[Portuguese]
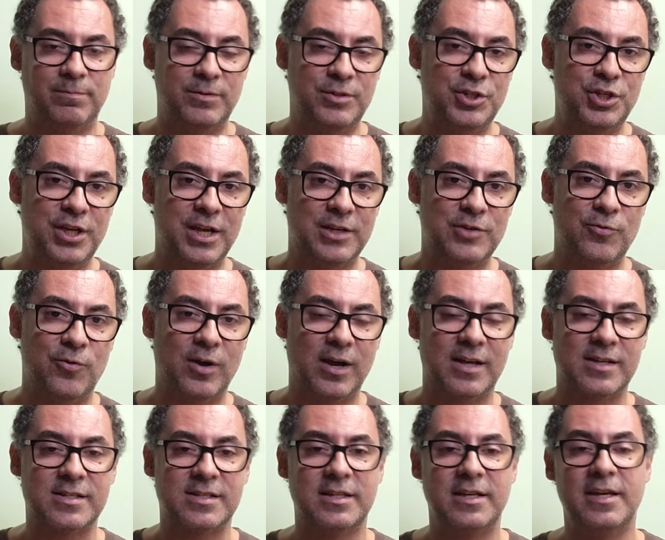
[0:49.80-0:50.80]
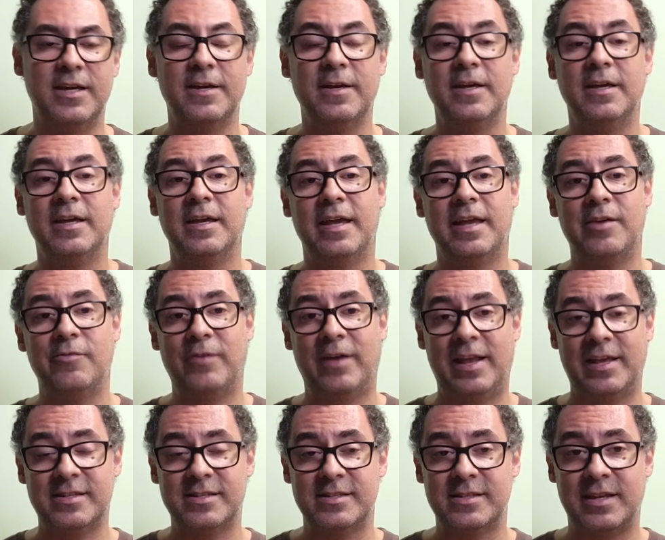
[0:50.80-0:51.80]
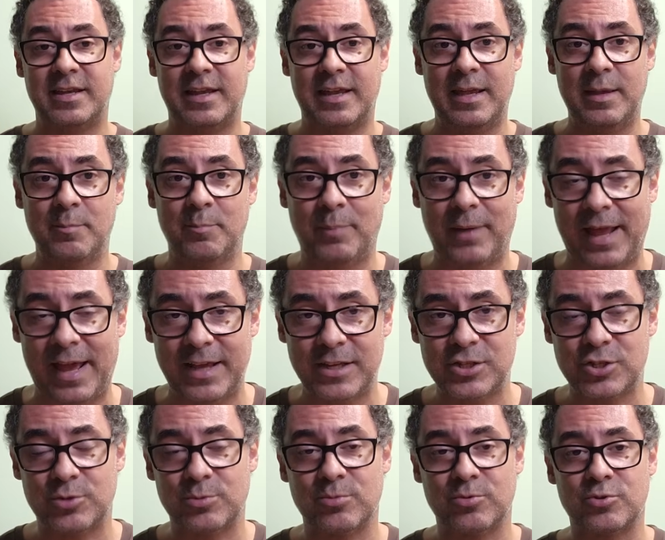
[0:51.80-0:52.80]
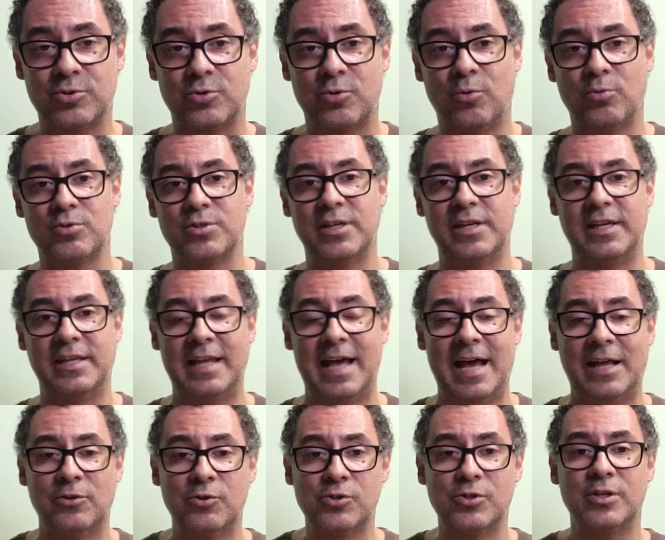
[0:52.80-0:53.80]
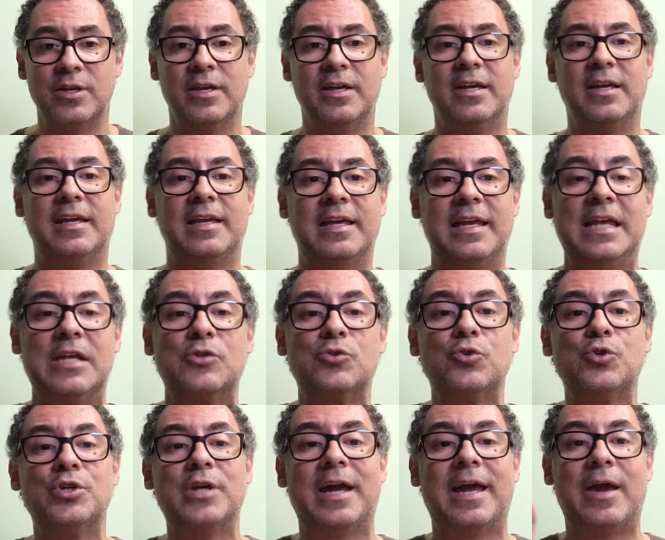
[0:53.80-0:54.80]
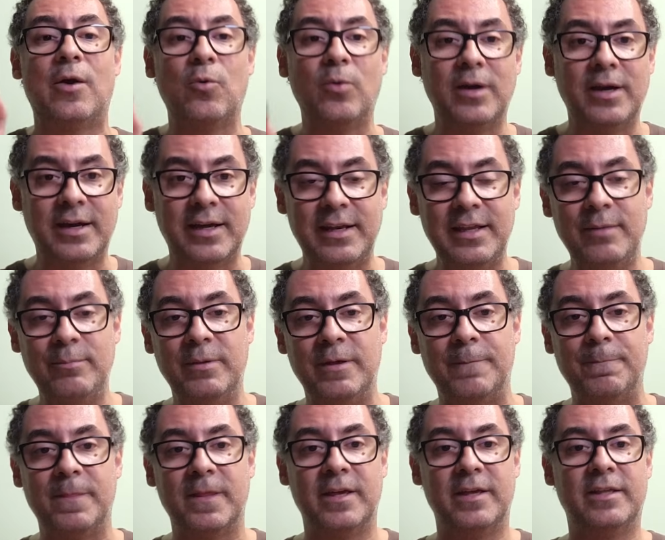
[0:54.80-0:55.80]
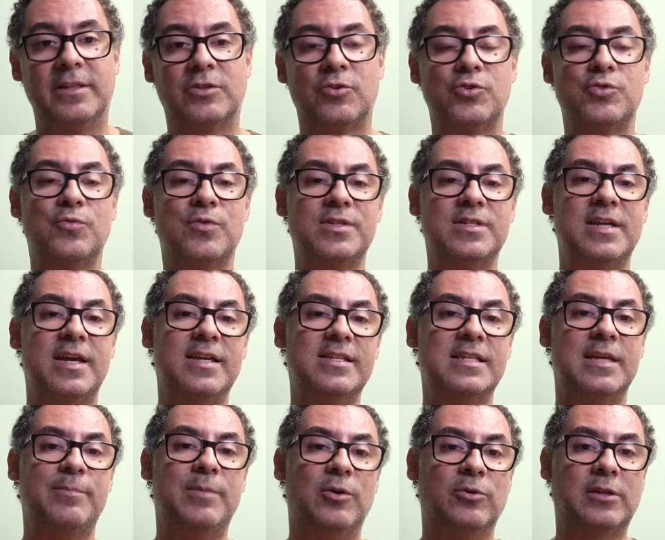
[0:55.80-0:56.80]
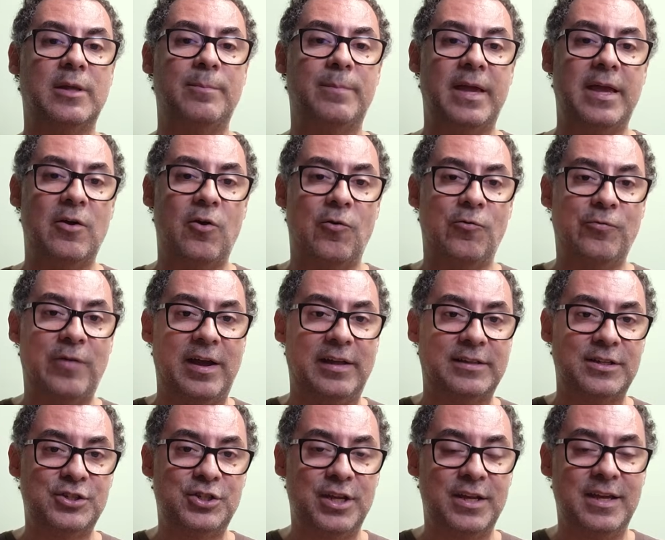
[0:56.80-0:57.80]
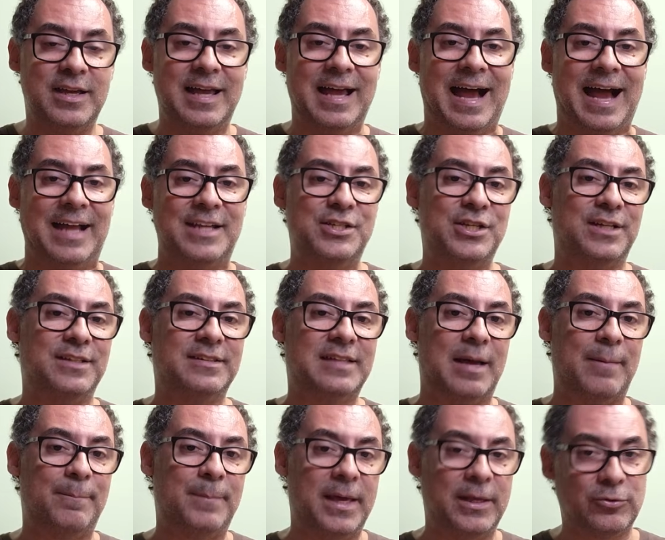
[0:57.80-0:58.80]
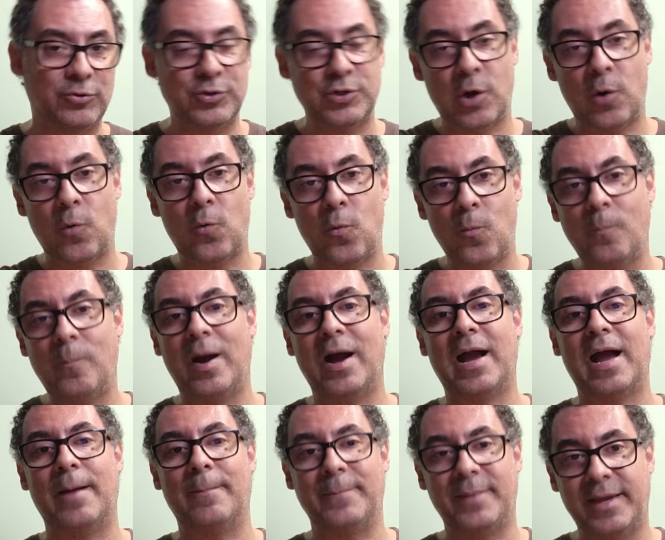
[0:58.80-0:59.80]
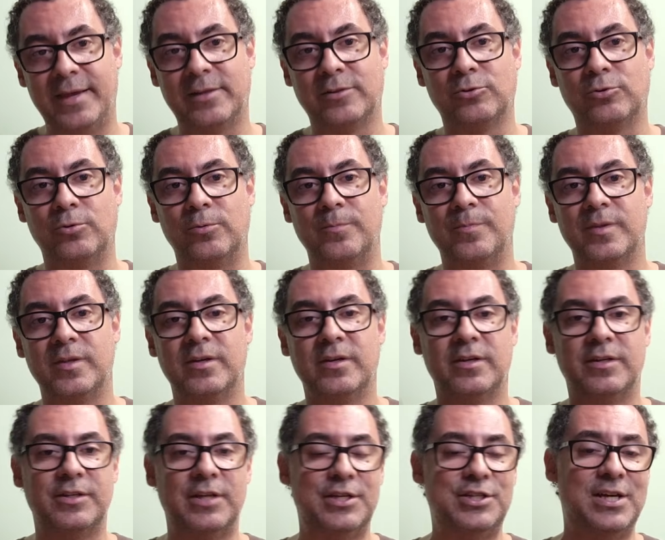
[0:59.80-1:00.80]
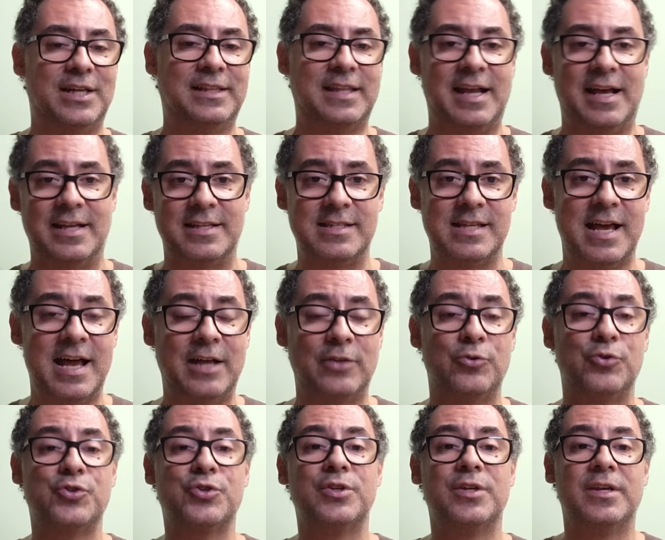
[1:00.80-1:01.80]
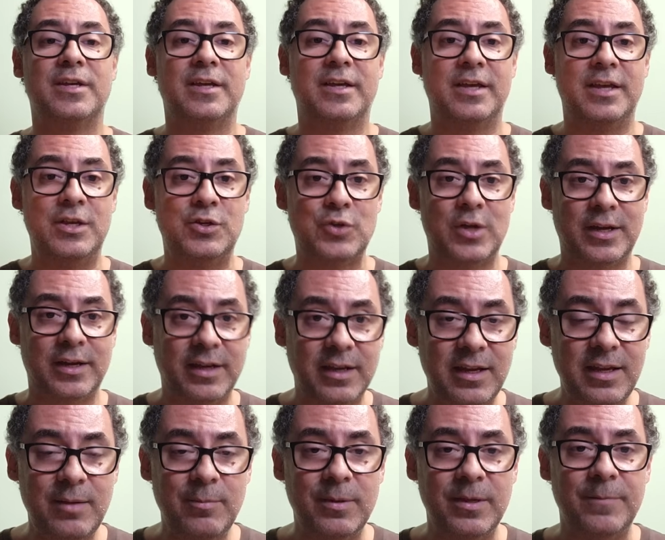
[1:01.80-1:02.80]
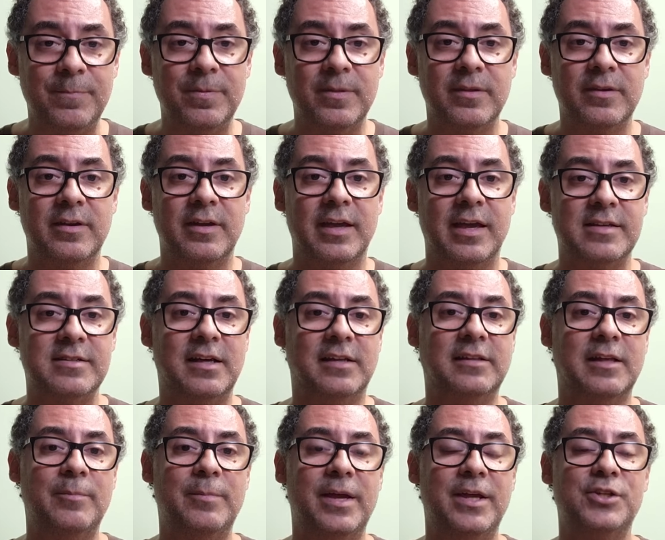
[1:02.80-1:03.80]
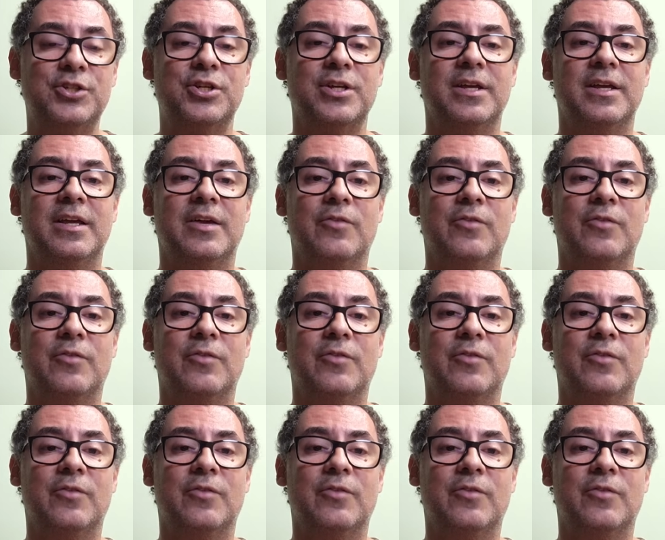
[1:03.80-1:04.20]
de advocacia, oferecem empréstimos consignados. Isso já é um crime. Então, se você recebeu também a oferta de adiantamento de algum pagamento, né, de atrasados, isso é crime. Exatamente.